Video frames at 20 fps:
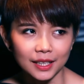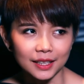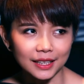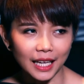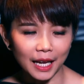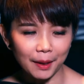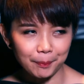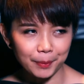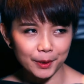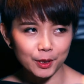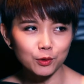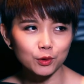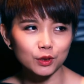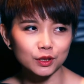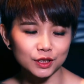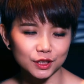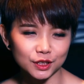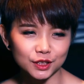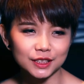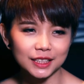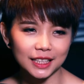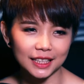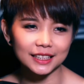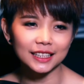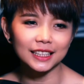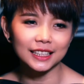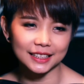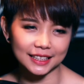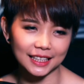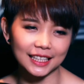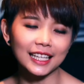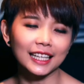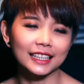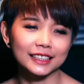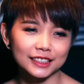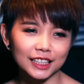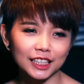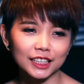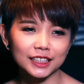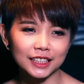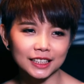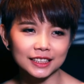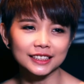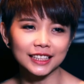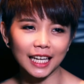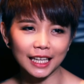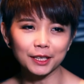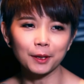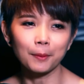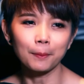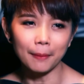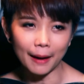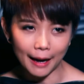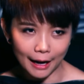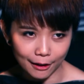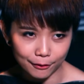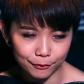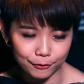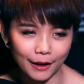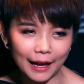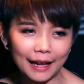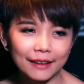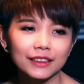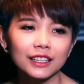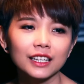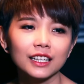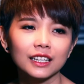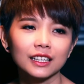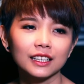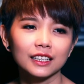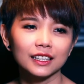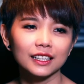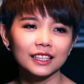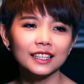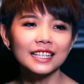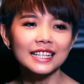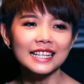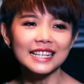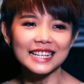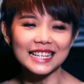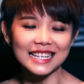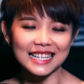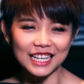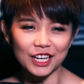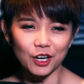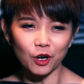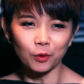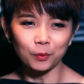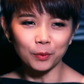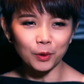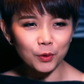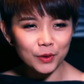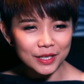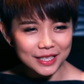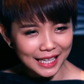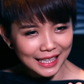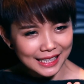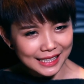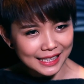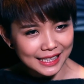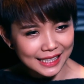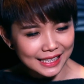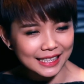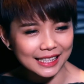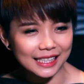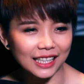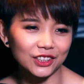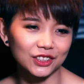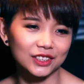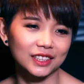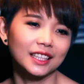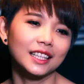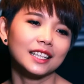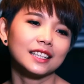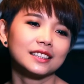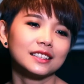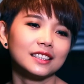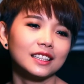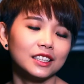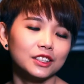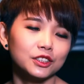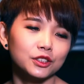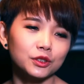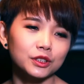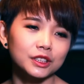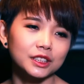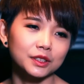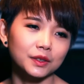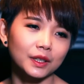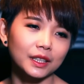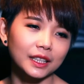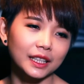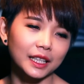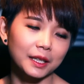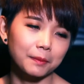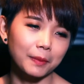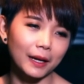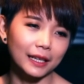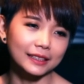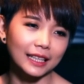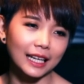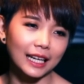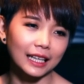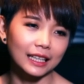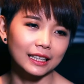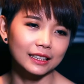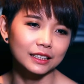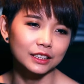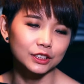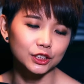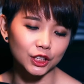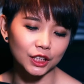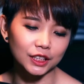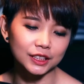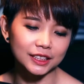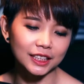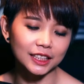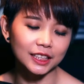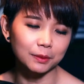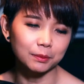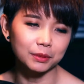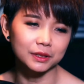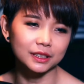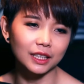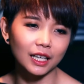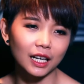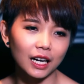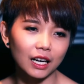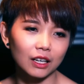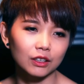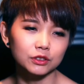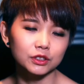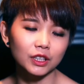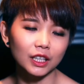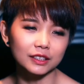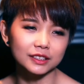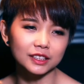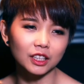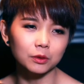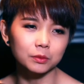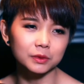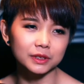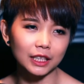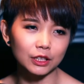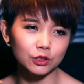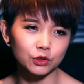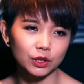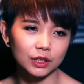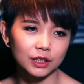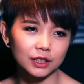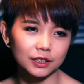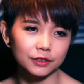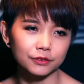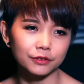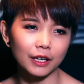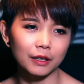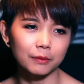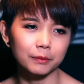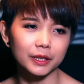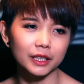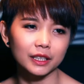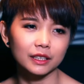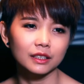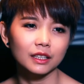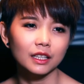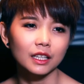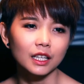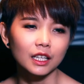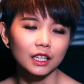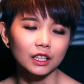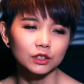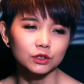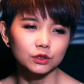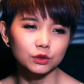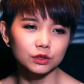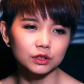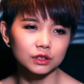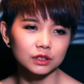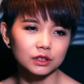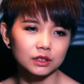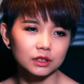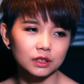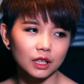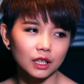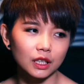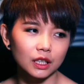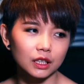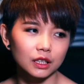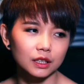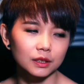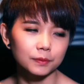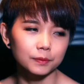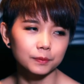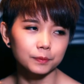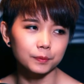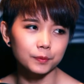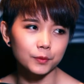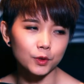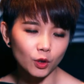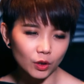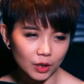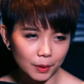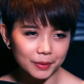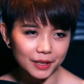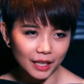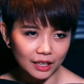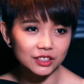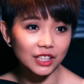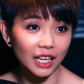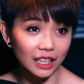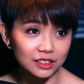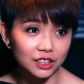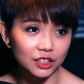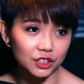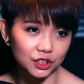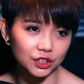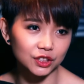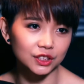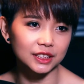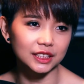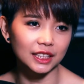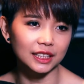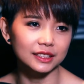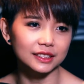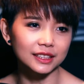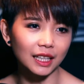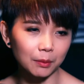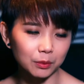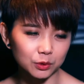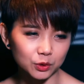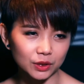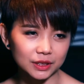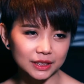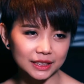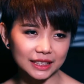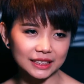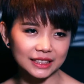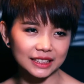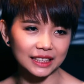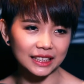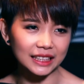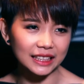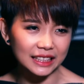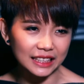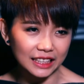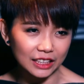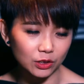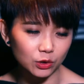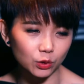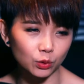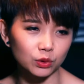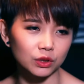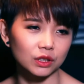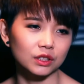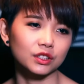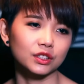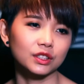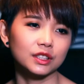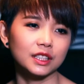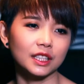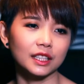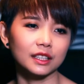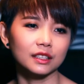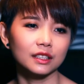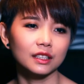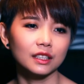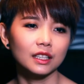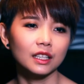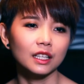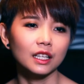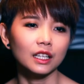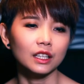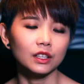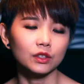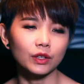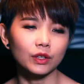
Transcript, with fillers: 它比我之前的前两张更加的麻烦和我们会再计较一点。 就希望可以把它呈现的比较好，就好像我们在选歌方面，嗯、就是呃用了比较长的时间，差不多接近一年多的时间，嗯、